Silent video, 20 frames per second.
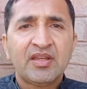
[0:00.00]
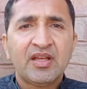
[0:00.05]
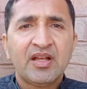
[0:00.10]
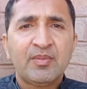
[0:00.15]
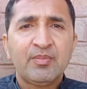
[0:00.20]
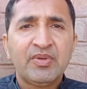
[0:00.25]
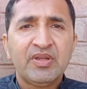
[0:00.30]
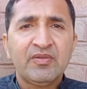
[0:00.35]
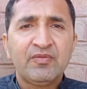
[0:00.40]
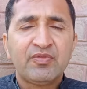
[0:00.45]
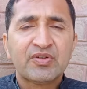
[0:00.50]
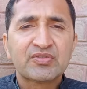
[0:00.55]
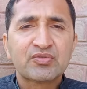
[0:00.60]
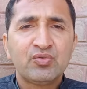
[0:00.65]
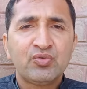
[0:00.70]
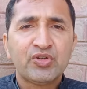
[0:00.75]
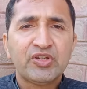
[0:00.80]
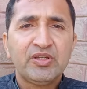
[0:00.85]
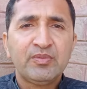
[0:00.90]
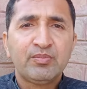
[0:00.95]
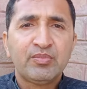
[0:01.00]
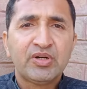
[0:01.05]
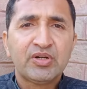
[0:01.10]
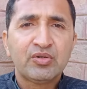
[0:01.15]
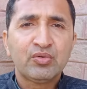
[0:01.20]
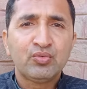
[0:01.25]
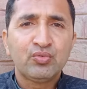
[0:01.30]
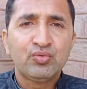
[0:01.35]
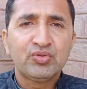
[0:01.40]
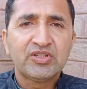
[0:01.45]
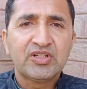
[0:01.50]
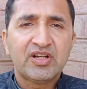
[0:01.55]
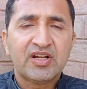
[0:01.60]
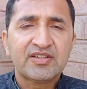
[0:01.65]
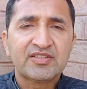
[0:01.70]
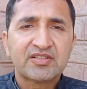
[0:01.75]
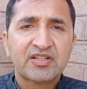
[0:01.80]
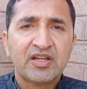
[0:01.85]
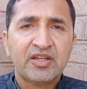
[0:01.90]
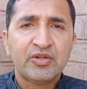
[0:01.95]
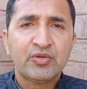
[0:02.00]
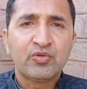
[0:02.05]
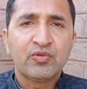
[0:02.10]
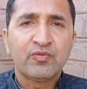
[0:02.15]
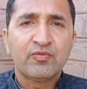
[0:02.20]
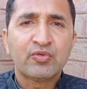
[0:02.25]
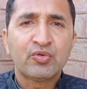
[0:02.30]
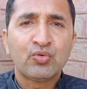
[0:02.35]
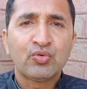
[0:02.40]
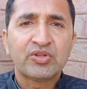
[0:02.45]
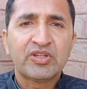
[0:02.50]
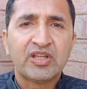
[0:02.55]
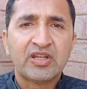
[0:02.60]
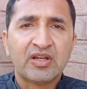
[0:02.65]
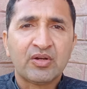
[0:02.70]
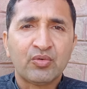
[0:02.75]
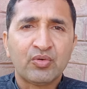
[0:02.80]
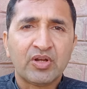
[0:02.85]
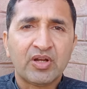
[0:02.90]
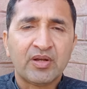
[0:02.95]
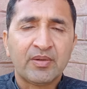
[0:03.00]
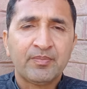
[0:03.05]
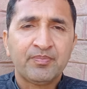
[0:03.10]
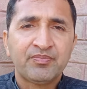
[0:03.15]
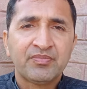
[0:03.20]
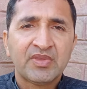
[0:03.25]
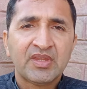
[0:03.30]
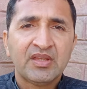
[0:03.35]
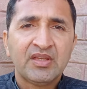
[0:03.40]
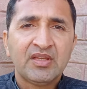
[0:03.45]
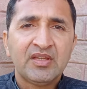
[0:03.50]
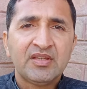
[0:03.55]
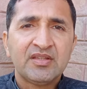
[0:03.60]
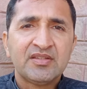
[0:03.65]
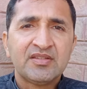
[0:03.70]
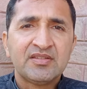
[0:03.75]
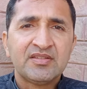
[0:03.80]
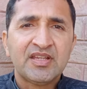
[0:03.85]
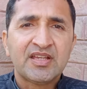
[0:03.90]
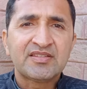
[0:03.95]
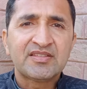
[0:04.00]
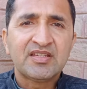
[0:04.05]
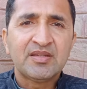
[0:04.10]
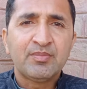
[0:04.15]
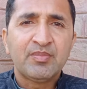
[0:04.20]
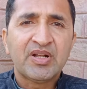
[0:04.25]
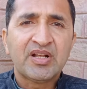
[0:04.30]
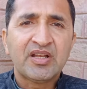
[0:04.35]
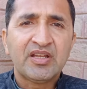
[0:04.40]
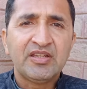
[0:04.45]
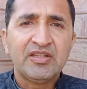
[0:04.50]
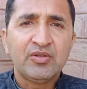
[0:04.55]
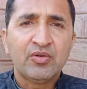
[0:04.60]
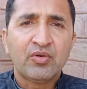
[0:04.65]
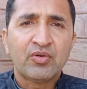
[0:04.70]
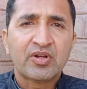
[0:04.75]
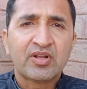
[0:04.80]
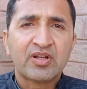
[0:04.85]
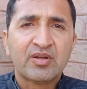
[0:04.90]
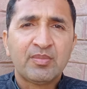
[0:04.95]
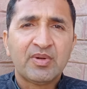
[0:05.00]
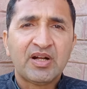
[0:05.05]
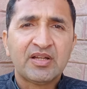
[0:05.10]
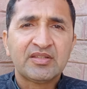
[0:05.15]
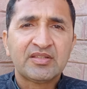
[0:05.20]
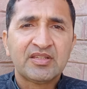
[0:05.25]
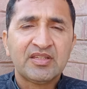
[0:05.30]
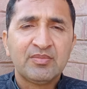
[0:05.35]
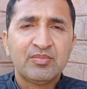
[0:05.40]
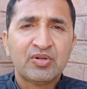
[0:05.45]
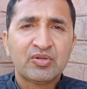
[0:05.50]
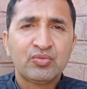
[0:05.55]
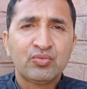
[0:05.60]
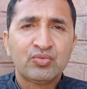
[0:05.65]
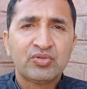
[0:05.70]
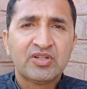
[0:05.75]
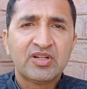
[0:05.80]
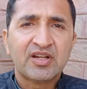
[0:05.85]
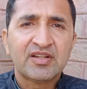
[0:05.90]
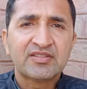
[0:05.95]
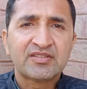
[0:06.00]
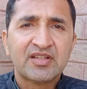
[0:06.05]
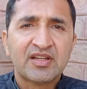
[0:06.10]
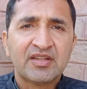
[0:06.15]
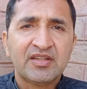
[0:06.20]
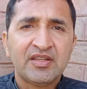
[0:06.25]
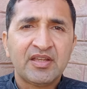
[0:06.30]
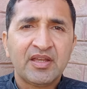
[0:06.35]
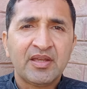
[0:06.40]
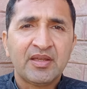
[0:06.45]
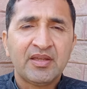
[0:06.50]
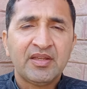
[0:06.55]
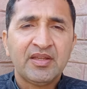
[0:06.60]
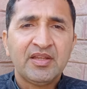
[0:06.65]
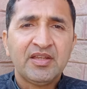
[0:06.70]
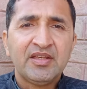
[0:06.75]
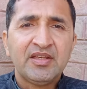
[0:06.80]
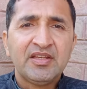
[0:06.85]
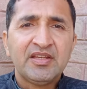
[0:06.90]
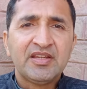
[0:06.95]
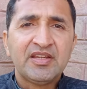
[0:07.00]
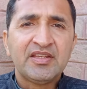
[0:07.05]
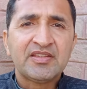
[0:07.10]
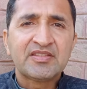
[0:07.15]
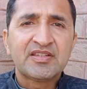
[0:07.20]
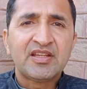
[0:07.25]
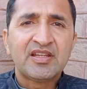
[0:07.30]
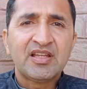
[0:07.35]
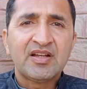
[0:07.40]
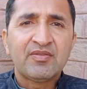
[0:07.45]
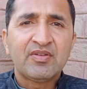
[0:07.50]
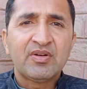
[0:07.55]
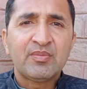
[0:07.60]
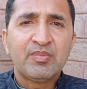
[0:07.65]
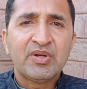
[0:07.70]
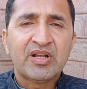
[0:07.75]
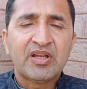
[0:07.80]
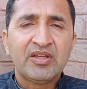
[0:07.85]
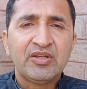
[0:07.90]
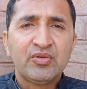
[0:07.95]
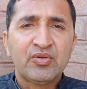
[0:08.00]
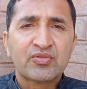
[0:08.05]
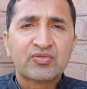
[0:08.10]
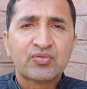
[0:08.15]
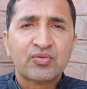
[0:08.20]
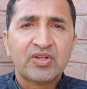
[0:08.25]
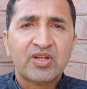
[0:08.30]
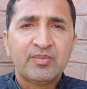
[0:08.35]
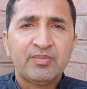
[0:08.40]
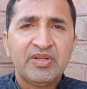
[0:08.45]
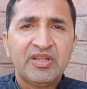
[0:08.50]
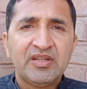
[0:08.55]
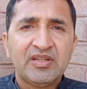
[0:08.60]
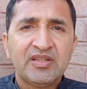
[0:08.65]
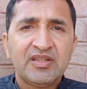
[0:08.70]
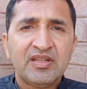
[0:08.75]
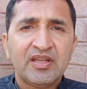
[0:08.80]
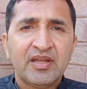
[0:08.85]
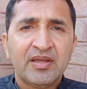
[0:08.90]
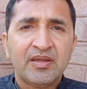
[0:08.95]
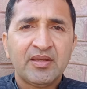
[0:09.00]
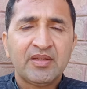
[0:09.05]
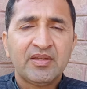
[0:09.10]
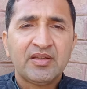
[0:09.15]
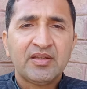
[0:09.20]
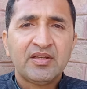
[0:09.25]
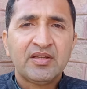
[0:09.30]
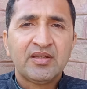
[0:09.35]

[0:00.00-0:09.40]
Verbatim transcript: कि हमें फसलों की मखलूत काश्तकारी को फ़रोग देना होगा जैसे मकई और कमाद की मखलूत काश्तकारी है इसके अलावा मकई और सोयाबीन की है